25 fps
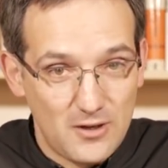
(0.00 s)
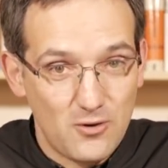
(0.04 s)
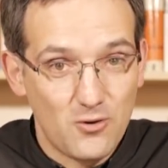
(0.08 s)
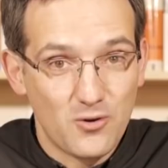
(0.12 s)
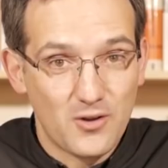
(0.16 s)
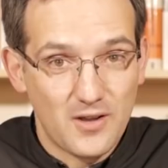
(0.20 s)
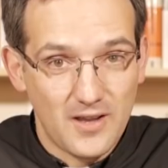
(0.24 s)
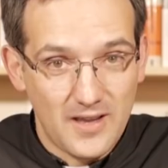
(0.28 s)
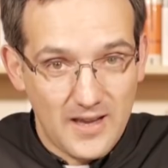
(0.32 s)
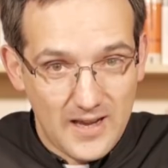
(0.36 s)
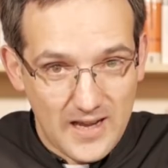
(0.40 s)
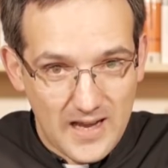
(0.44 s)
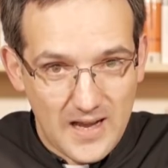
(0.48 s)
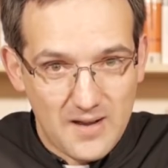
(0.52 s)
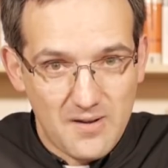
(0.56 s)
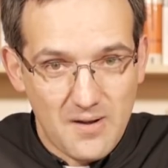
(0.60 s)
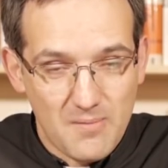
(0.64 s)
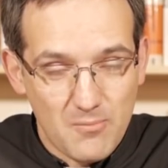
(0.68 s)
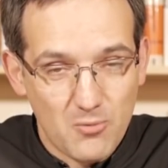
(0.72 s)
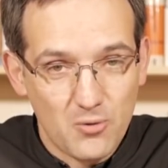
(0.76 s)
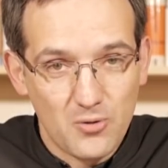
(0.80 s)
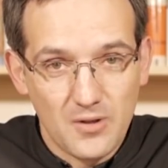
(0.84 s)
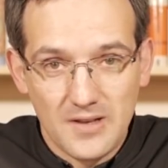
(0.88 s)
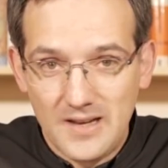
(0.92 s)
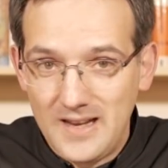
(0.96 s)
lo que
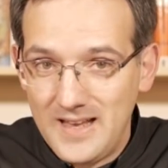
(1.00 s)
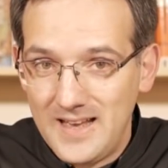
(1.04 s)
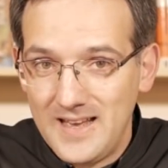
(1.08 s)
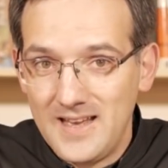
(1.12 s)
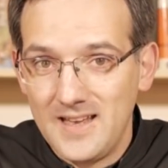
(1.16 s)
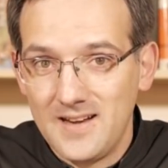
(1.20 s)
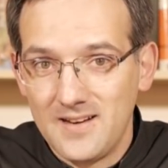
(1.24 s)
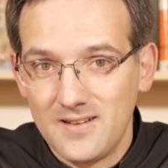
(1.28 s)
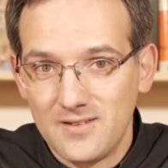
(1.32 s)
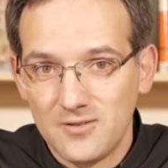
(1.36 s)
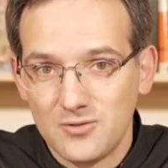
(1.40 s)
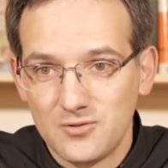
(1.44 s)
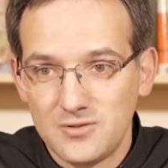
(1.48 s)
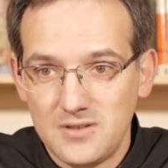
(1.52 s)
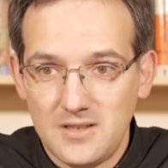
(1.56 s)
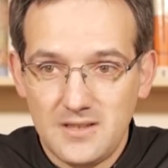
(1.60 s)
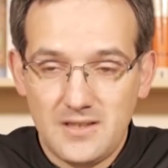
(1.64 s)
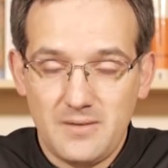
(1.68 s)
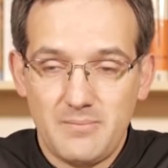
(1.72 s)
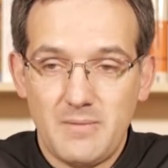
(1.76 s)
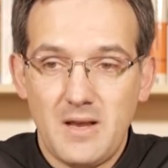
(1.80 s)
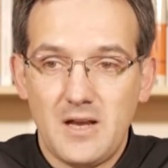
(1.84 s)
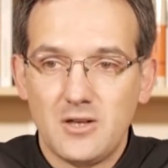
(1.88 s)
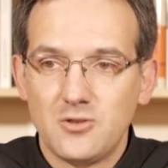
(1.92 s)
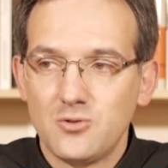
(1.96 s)
acabamos de leer, o sea,
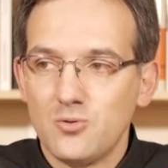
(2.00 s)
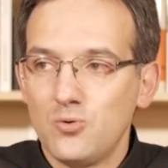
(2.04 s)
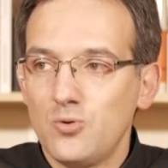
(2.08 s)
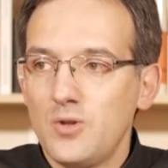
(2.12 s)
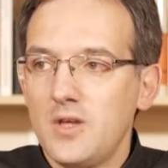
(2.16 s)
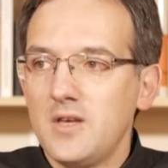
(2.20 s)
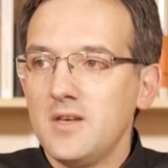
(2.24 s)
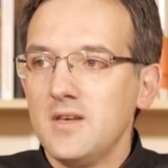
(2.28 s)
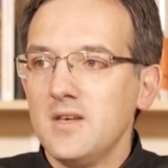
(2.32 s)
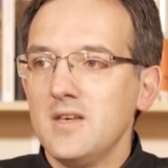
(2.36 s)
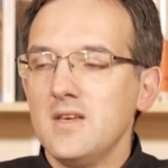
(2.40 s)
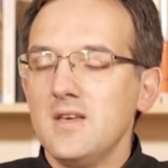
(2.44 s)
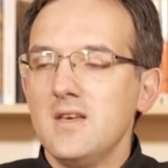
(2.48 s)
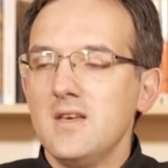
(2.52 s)
que me ayude